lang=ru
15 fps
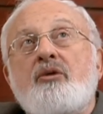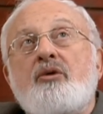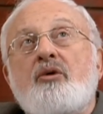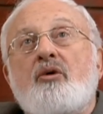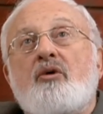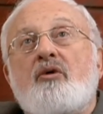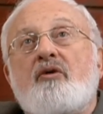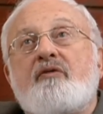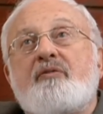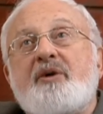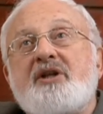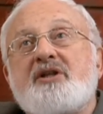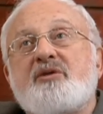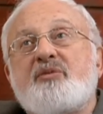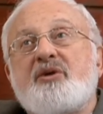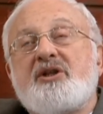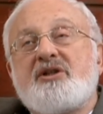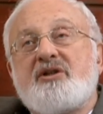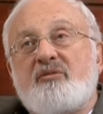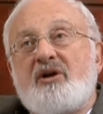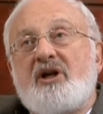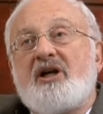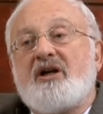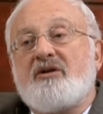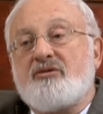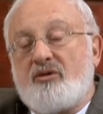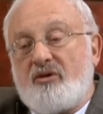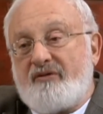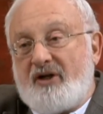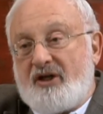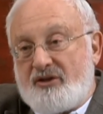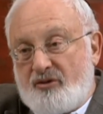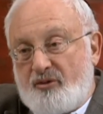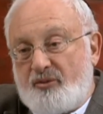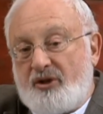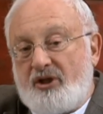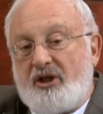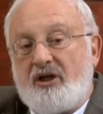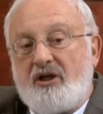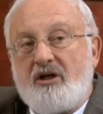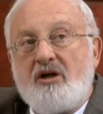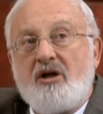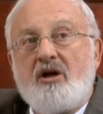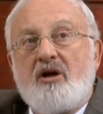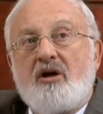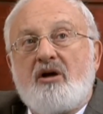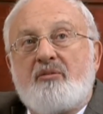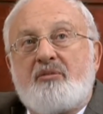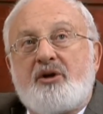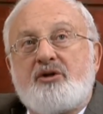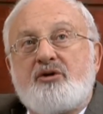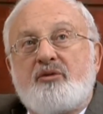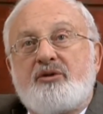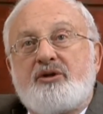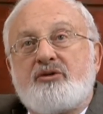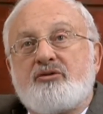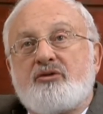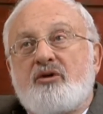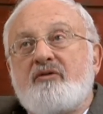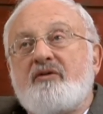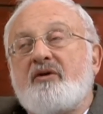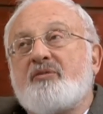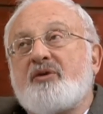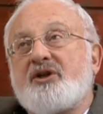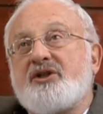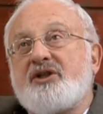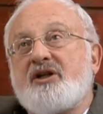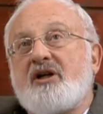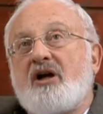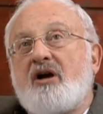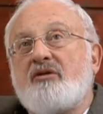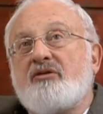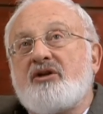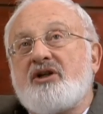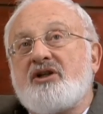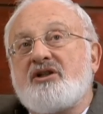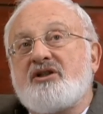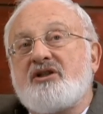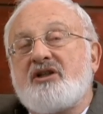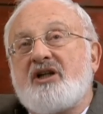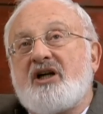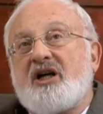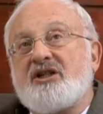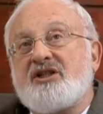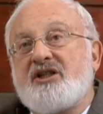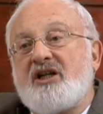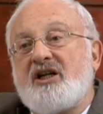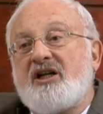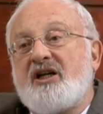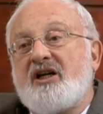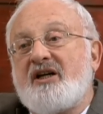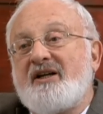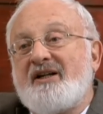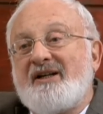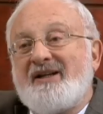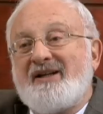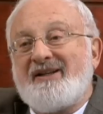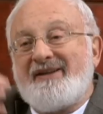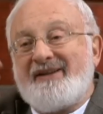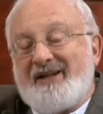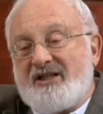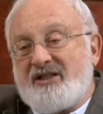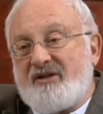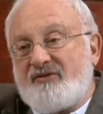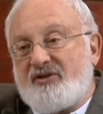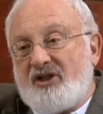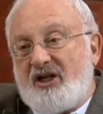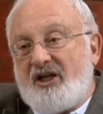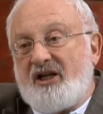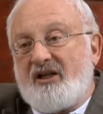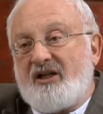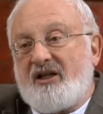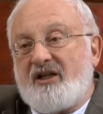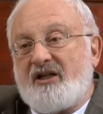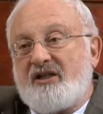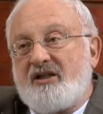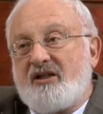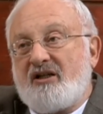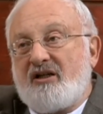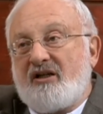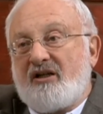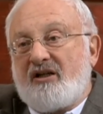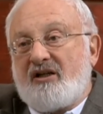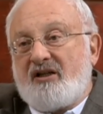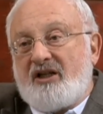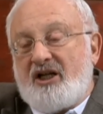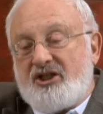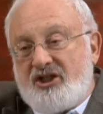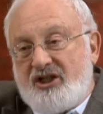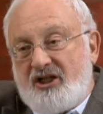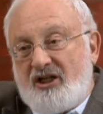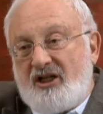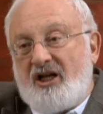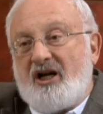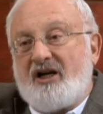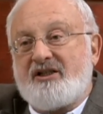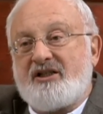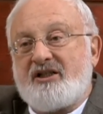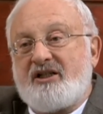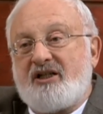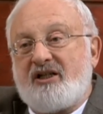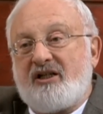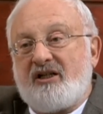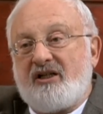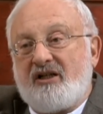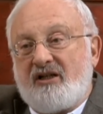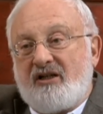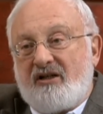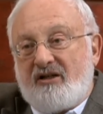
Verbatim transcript: Но, в принципе, на Земле условия особенные. Причем эти условия проистекают из нахождения нашей Вселенной, нашей галактики,